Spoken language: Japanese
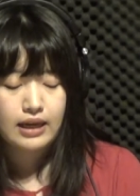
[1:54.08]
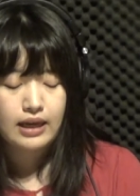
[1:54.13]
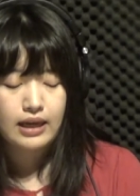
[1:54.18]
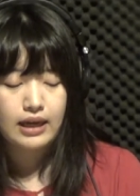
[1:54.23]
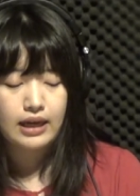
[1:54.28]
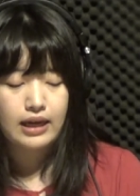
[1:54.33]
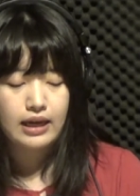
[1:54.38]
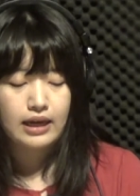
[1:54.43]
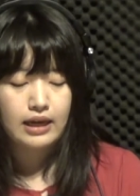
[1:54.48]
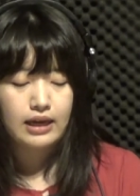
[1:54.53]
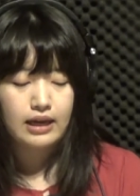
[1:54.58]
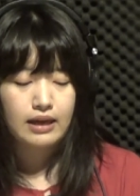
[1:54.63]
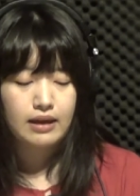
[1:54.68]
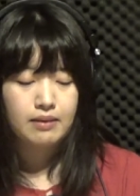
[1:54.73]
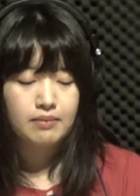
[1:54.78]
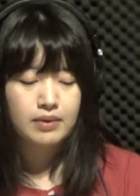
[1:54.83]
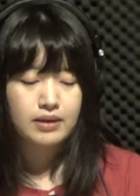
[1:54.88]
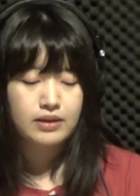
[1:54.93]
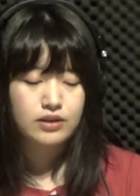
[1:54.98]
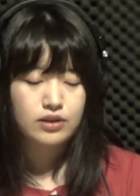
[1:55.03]

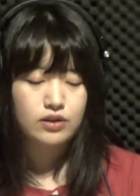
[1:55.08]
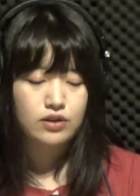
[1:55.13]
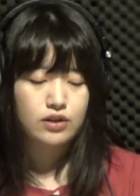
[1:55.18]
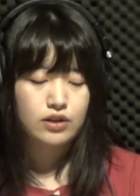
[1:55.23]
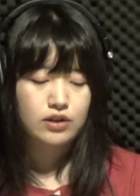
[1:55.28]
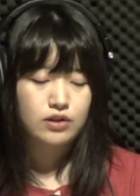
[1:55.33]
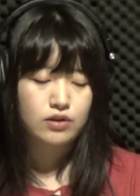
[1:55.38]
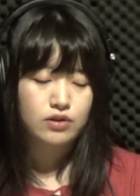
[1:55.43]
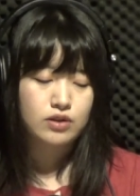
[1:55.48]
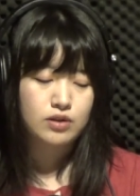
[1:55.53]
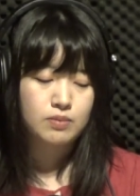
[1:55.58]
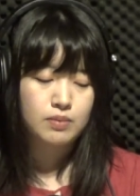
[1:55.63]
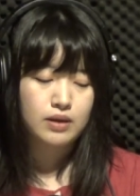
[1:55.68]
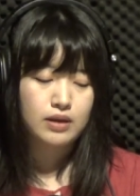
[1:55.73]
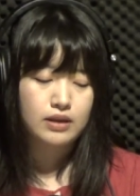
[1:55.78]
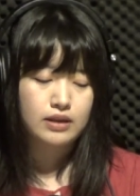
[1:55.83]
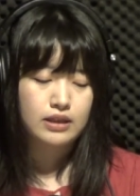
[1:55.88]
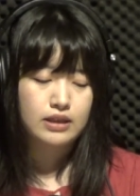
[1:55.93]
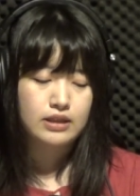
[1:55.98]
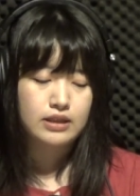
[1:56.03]
えー、まず1つ
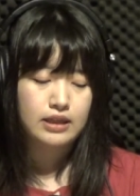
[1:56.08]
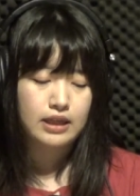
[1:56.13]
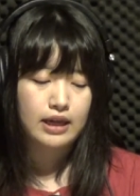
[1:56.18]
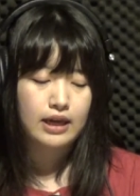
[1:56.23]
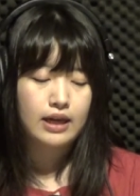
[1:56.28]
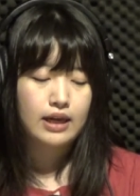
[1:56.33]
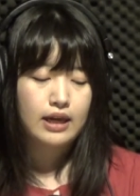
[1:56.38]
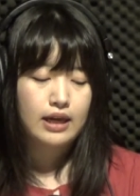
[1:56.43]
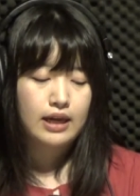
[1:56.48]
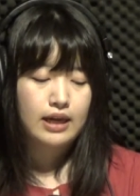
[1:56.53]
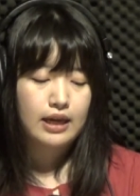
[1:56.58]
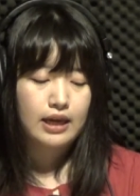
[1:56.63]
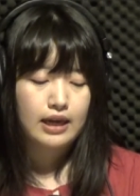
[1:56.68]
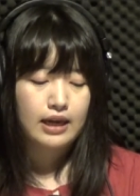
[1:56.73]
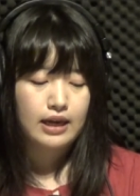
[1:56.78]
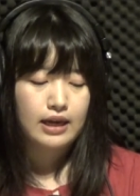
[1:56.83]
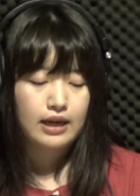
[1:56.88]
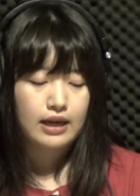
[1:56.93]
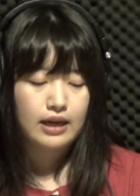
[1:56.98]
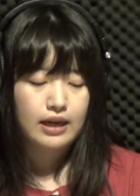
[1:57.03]
目はですね、
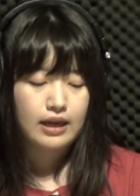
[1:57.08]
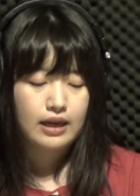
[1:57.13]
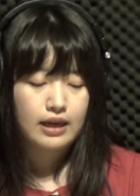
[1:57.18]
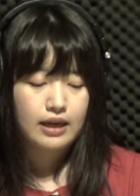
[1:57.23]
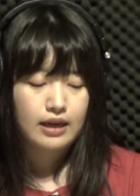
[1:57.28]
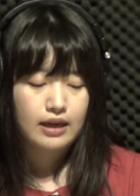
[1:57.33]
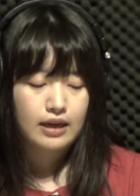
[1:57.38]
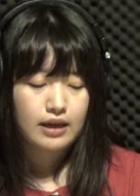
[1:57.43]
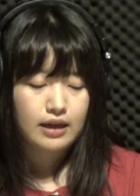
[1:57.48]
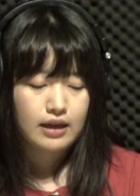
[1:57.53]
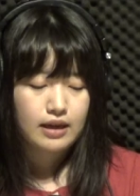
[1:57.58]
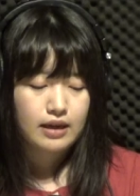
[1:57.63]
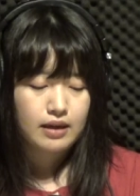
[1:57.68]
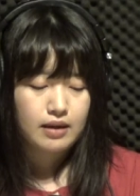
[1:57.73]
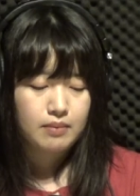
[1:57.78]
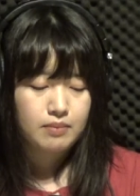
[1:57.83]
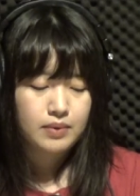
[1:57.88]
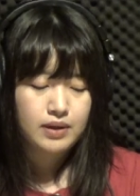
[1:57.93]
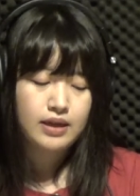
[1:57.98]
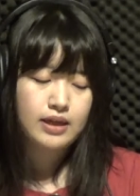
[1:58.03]
えー
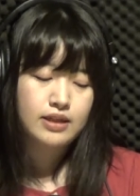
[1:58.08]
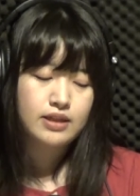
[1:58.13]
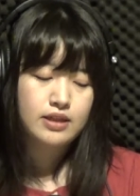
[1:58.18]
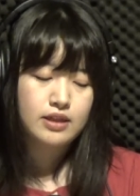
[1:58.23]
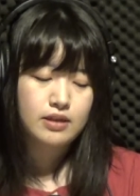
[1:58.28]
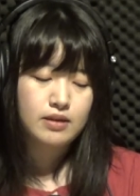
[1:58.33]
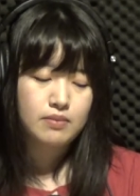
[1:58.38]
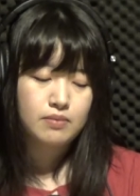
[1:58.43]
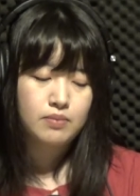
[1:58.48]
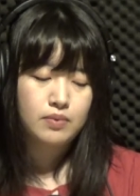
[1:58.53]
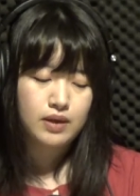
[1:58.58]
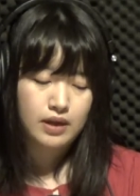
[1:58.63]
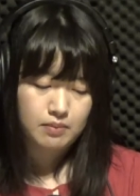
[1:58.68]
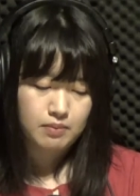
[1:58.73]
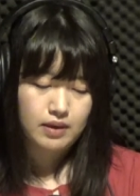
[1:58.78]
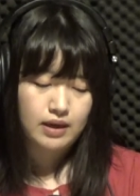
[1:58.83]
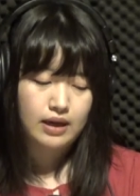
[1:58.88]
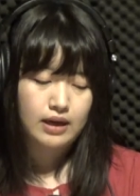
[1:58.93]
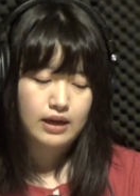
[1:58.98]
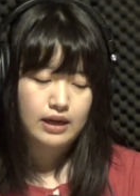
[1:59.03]
BS
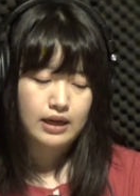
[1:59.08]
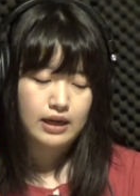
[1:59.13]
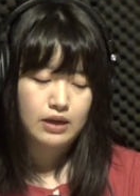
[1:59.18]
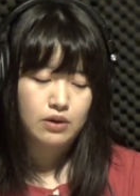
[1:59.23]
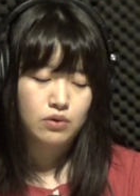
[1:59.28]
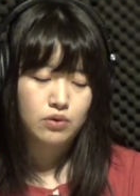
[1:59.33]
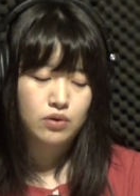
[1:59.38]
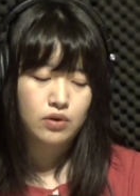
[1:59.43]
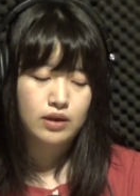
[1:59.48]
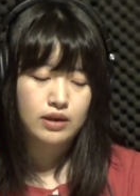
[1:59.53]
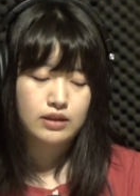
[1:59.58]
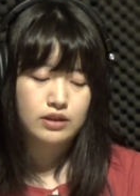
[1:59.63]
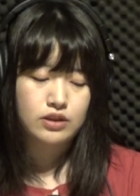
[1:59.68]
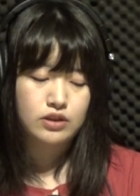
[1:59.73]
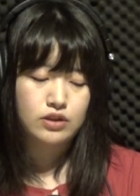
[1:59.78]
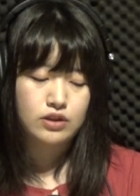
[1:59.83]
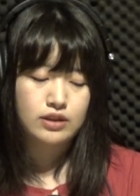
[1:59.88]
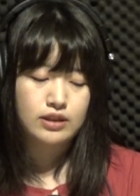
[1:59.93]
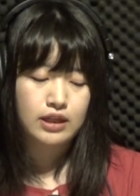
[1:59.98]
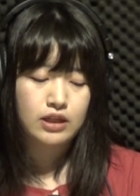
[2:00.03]
プレミア、え6
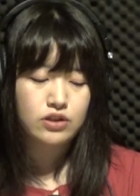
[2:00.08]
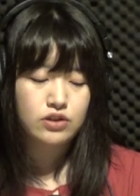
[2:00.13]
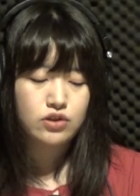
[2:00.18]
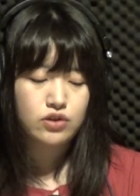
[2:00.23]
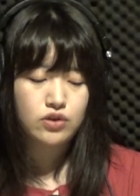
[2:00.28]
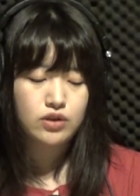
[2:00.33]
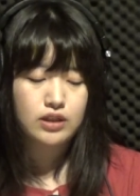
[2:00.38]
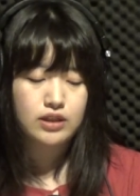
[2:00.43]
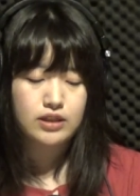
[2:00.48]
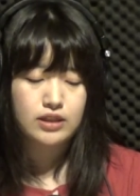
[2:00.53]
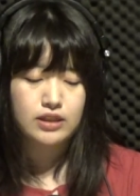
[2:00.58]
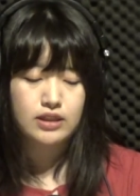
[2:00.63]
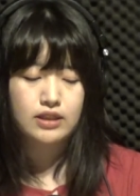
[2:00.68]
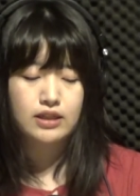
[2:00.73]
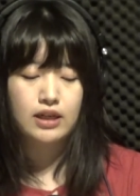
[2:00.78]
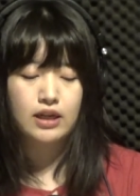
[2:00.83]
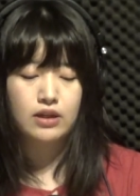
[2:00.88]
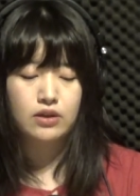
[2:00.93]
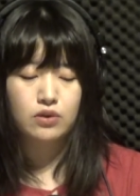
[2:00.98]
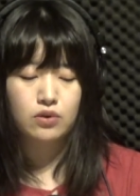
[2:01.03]
月30日
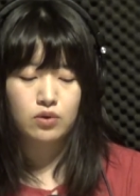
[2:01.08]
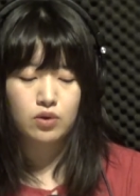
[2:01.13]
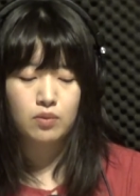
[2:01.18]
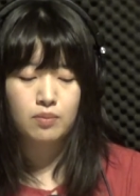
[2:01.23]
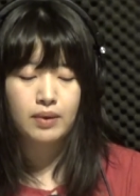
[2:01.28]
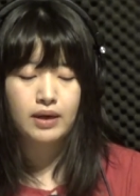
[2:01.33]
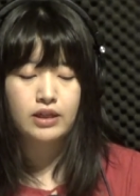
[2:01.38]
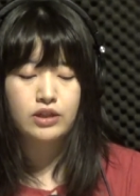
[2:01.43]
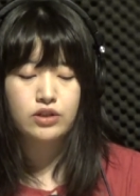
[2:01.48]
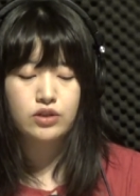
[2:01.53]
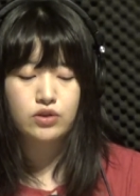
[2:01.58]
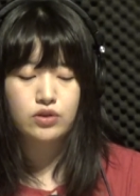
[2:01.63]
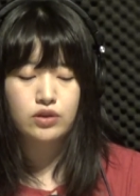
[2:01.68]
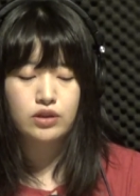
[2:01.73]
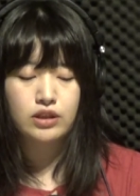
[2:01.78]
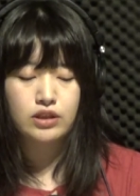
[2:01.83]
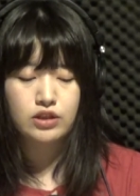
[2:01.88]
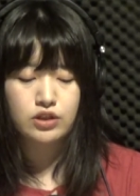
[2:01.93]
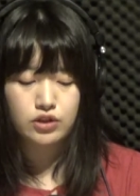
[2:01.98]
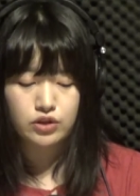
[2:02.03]
スタートの毎週
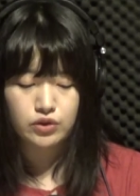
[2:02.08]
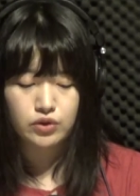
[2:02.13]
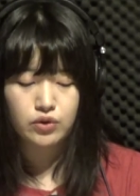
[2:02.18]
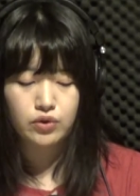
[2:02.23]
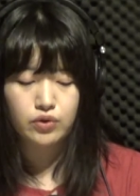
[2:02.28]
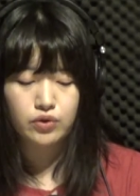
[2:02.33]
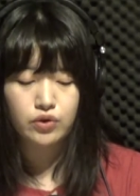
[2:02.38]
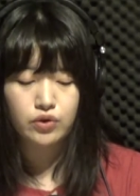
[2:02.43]
日曜